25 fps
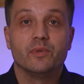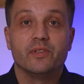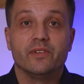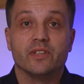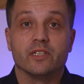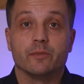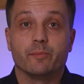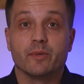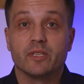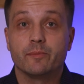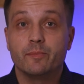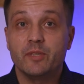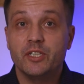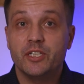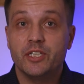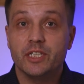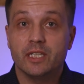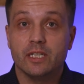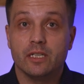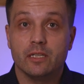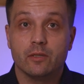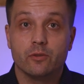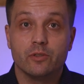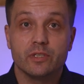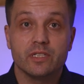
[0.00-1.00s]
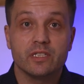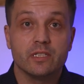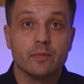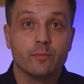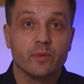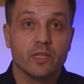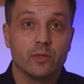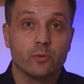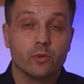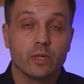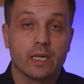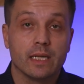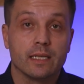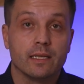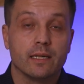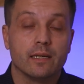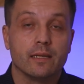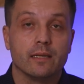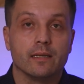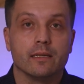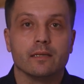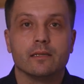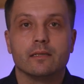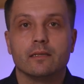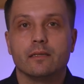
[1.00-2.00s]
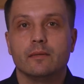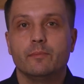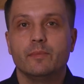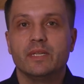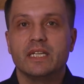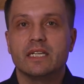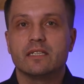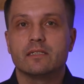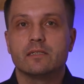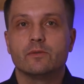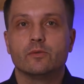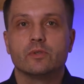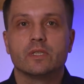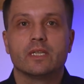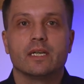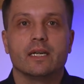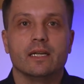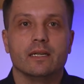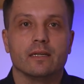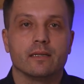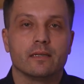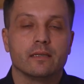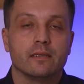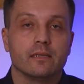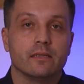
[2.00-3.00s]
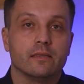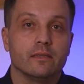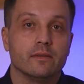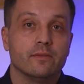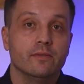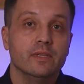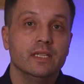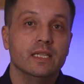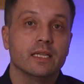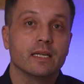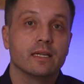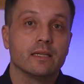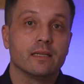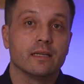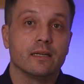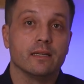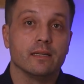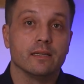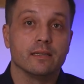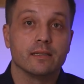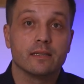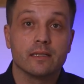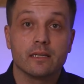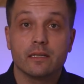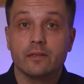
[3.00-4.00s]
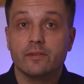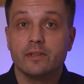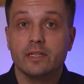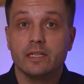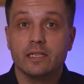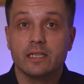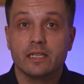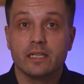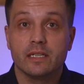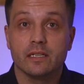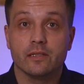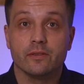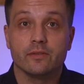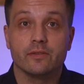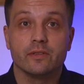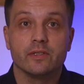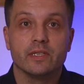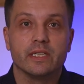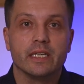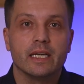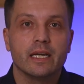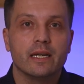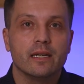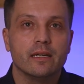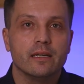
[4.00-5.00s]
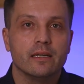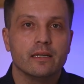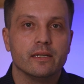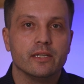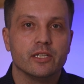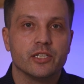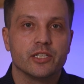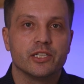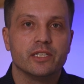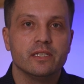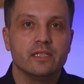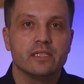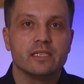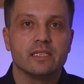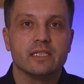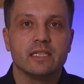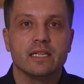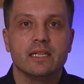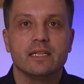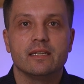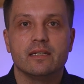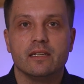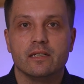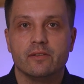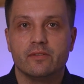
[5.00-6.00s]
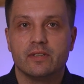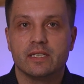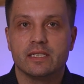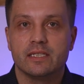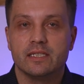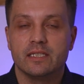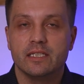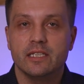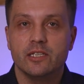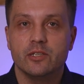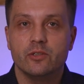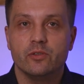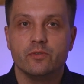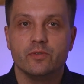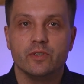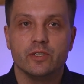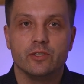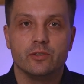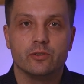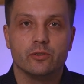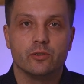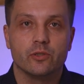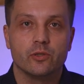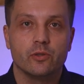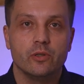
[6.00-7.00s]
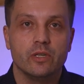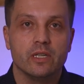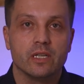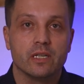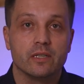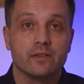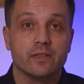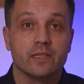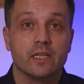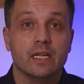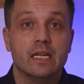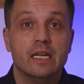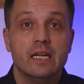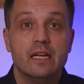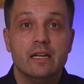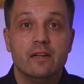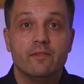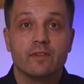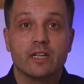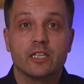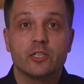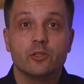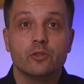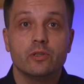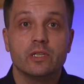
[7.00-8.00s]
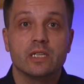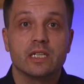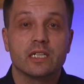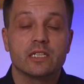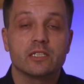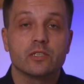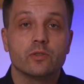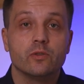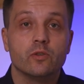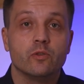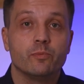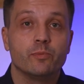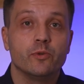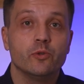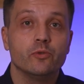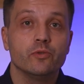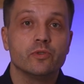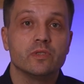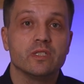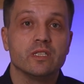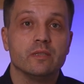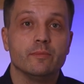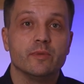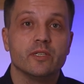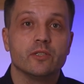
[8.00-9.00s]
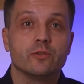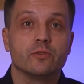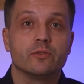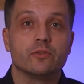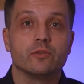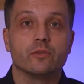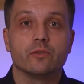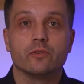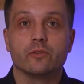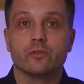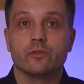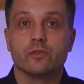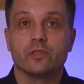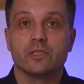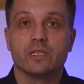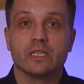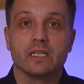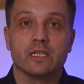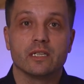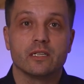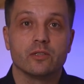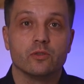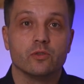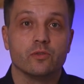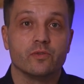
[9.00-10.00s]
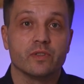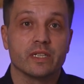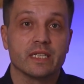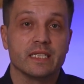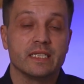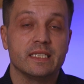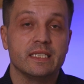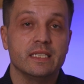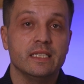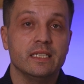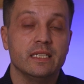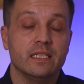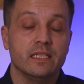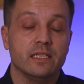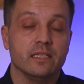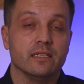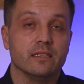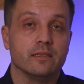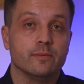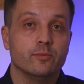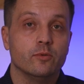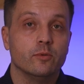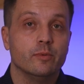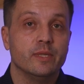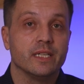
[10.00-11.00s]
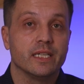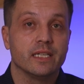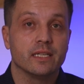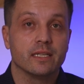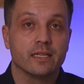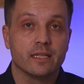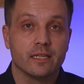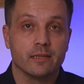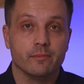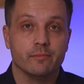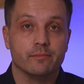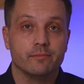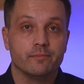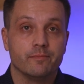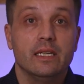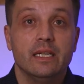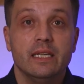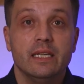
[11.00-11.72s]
Привет подписчики и гости моего канала. Меня зовут Алик. Вы на канале Travel and Rap. Я решил снять для вас серию видеороликов, в которых раскрою плюсы и минусы курортных городов России и Республики Крым.